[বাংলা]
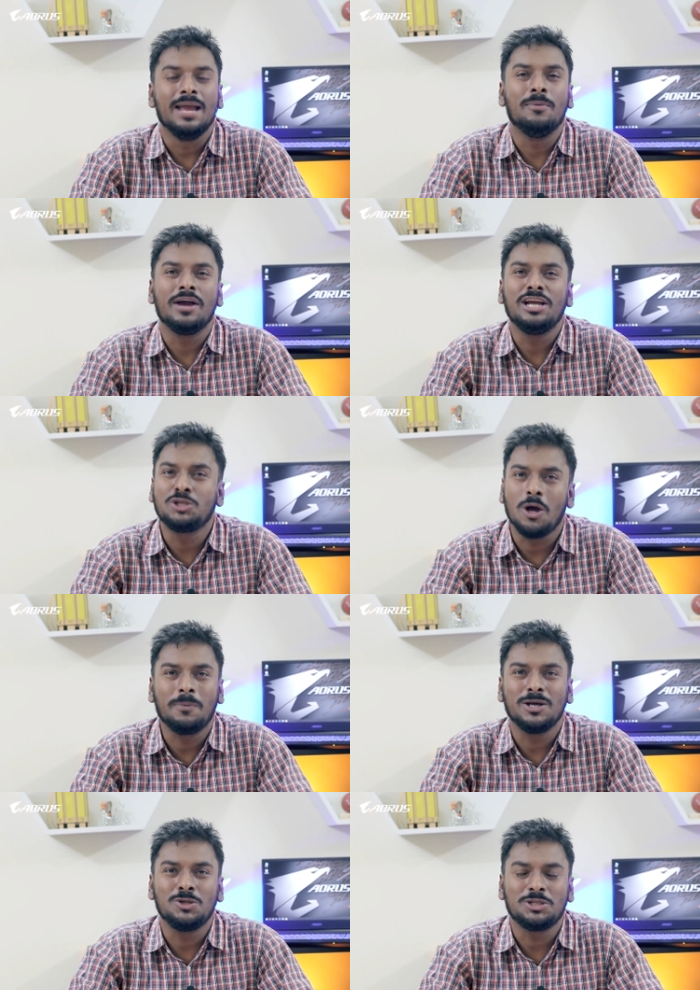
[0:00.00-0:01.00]
এবং এই
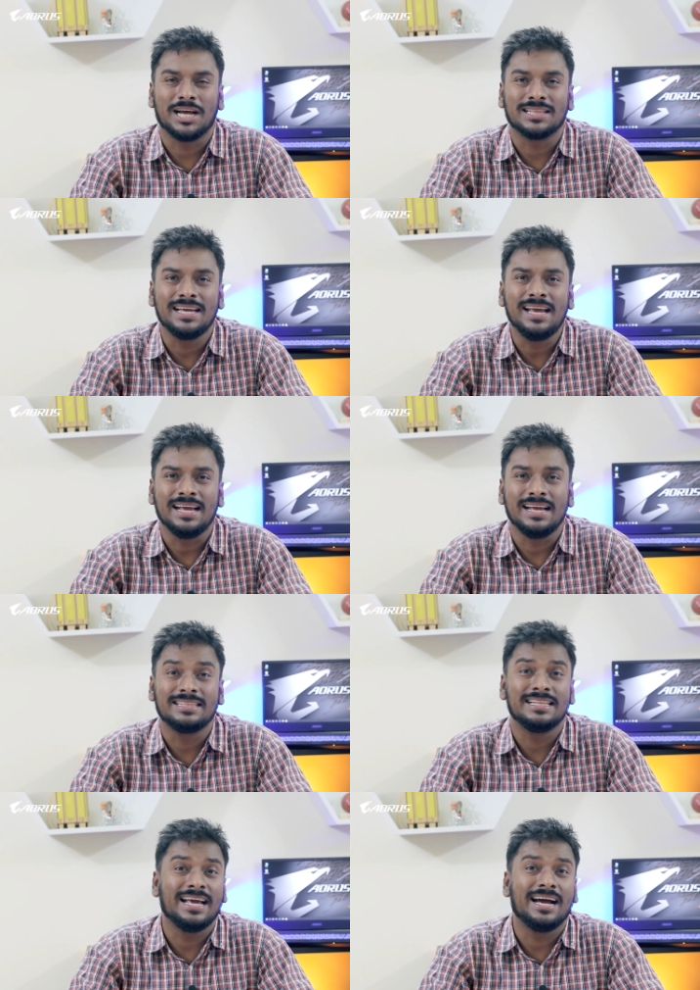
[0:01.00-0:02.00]
সব কিছুর সাথে
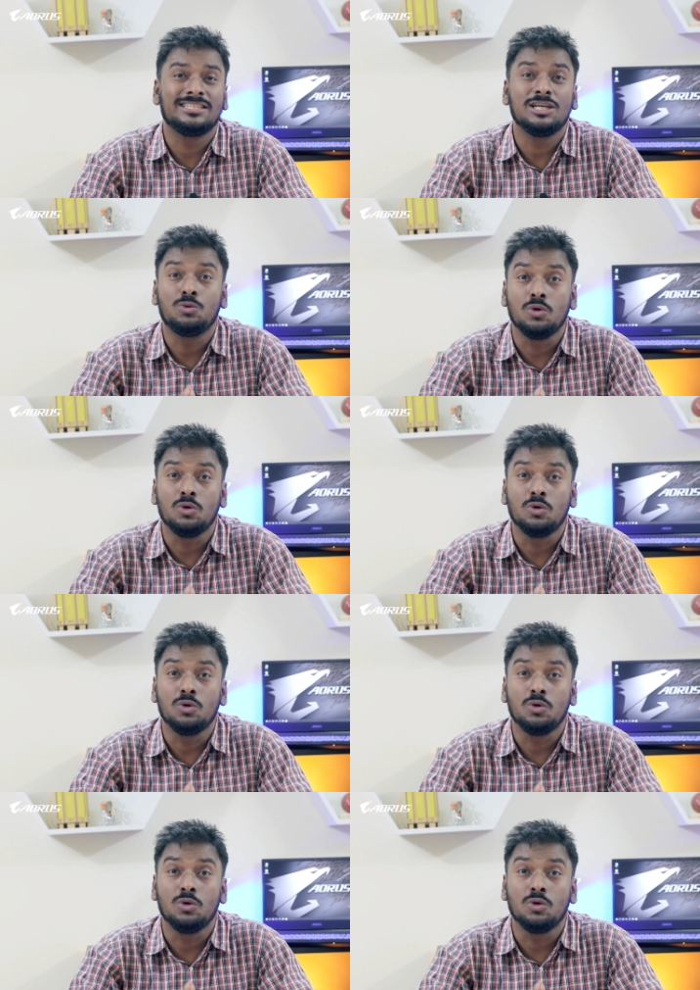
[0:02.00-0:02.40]
এতে দেয়া আছে